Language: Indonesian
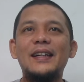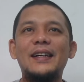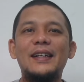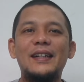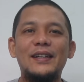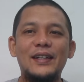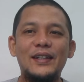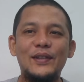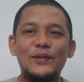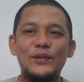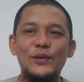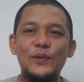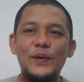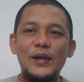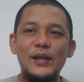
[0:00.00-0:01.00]
uh,
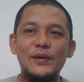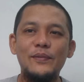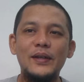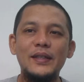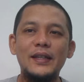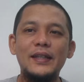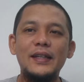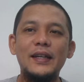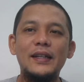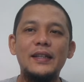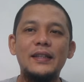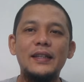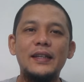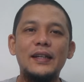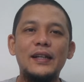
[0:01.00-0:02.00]
lumayan banyak ya ada
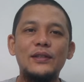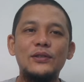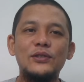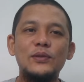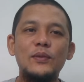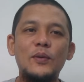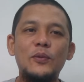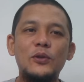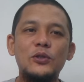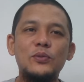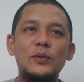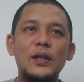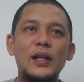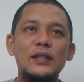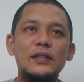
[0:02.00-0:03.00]
359
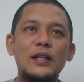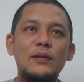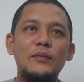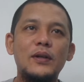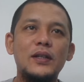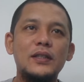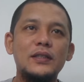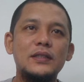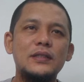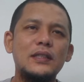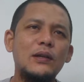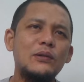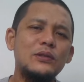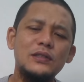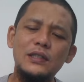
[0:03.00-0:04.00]
selama
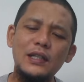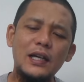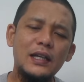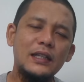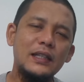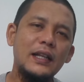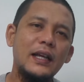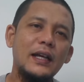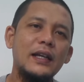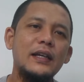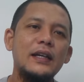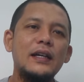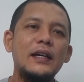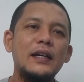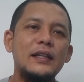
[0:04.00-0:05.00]
setahun setengah inilah
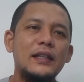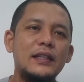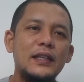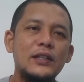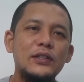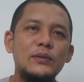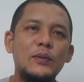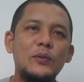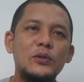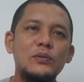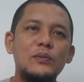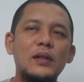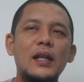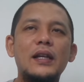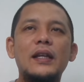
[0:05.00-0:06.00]
ada
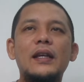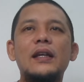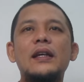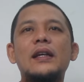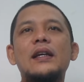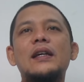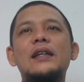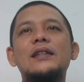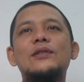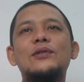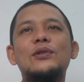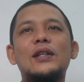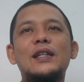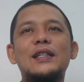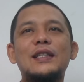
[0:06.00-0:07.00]
359 nih
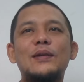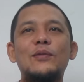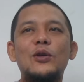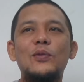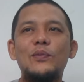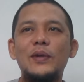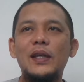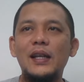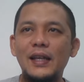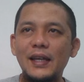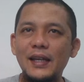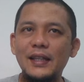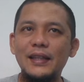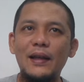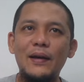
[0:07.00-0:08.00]
jujur aja saya belum
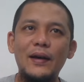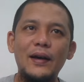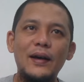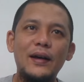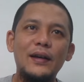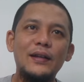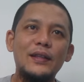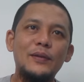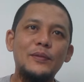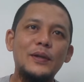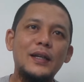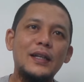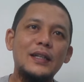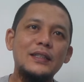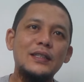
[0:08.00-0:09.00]
milih ta tapi
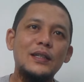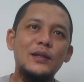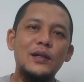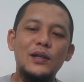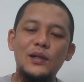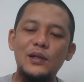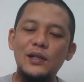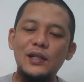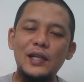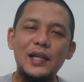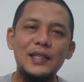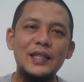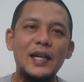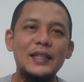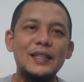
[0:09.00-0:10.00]
karena saya
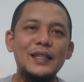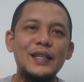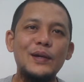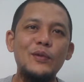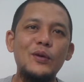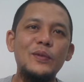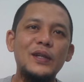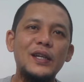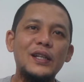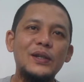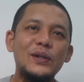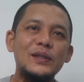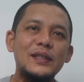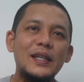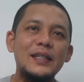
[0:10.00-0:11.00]
kejar tayang mau bikin
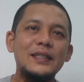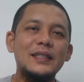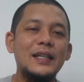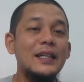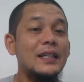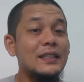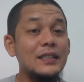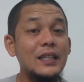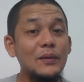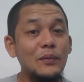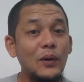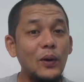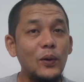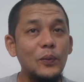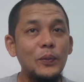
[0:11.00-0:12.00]
konten sekarang saya
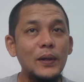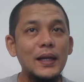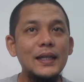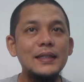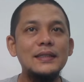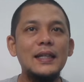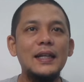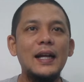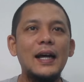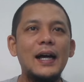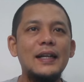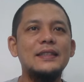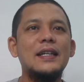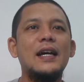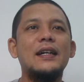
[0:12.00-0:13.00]
mau pilih secara
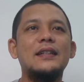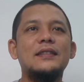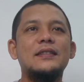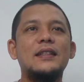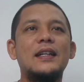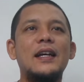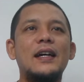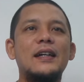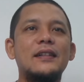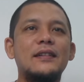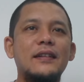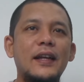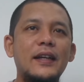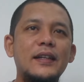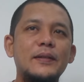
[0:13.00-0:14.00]
acak secara
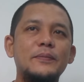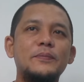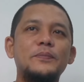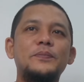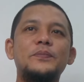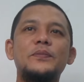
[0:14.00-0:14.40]
random